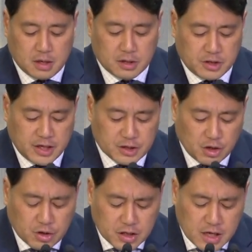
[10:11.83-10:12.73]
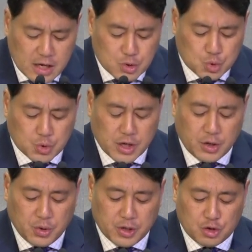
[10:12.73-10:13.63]
그들이 그렇게
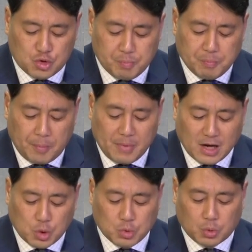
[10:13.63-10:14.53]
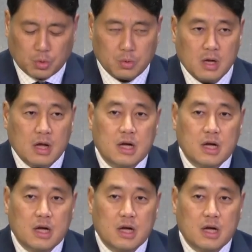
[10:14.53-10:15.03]
소중하게 여기는 율법마저도